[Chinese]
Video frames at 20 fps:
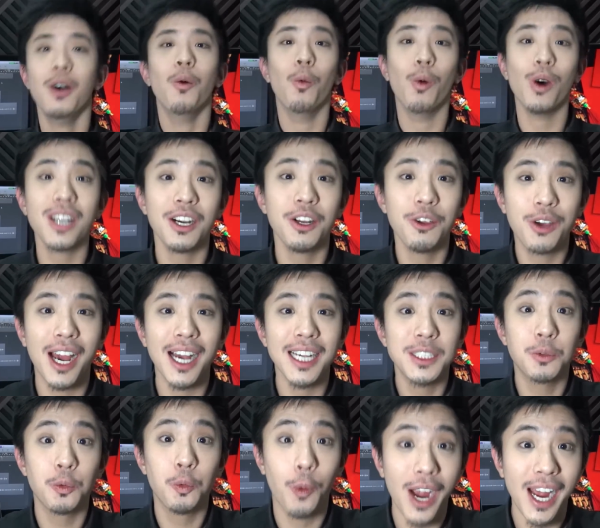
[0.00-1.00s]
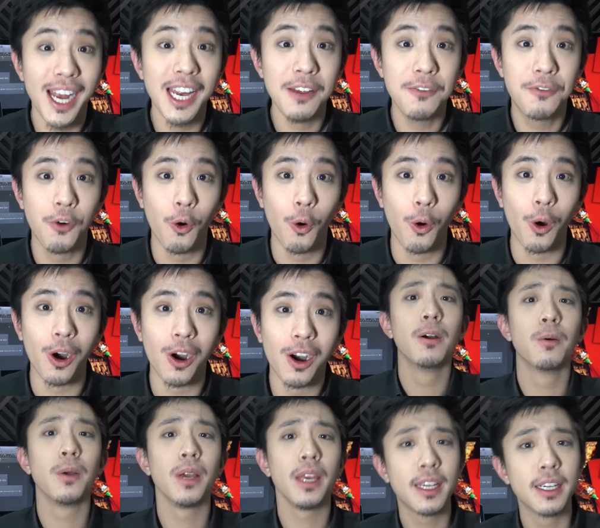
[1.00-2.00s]
What are you guys waiting for？
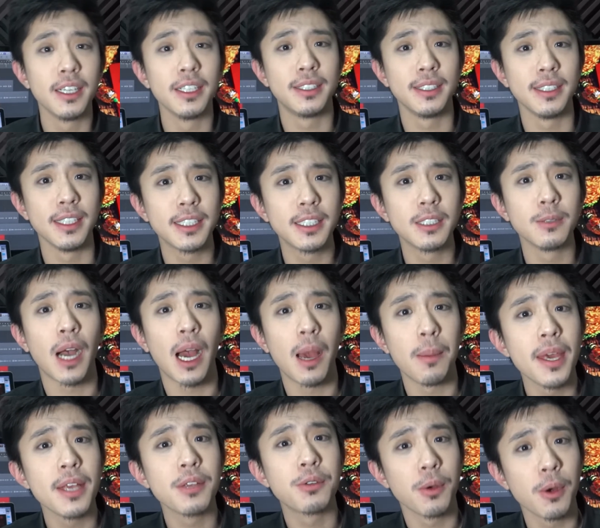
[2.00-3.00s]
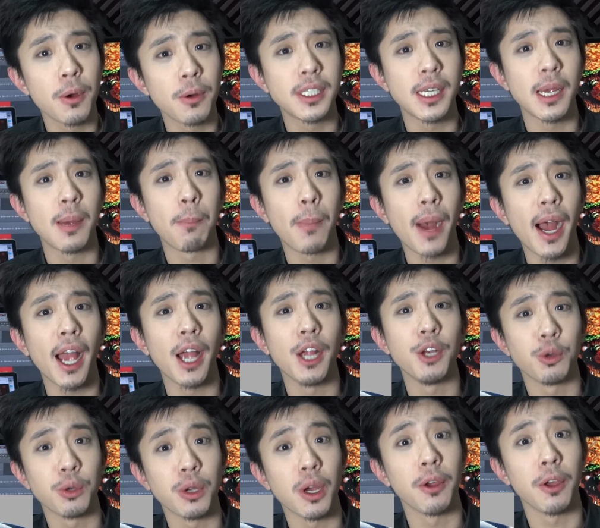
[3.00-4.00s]
唯一可惜的是，我还没存够钱买
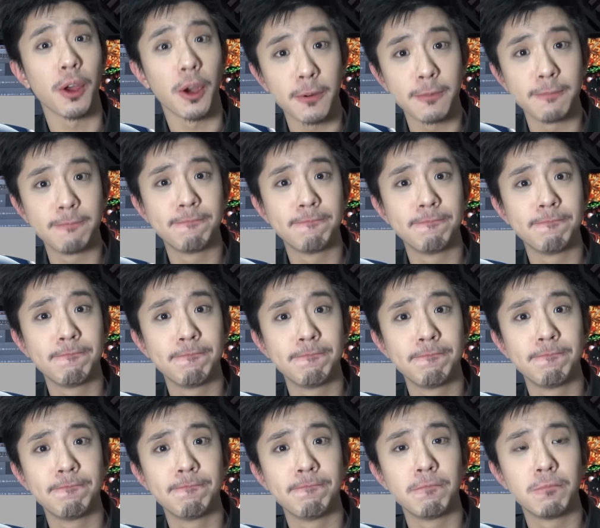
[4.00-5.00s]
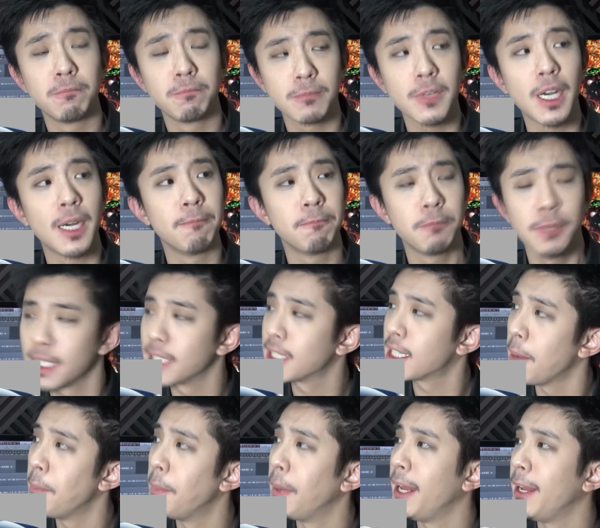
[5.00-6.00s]
911，不能
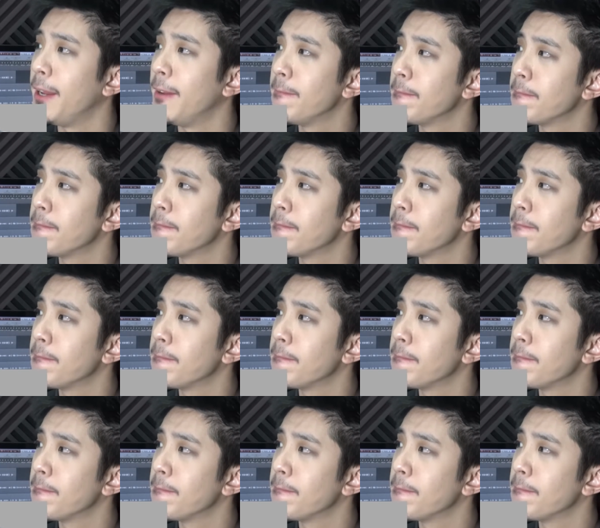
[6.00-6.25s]
再没，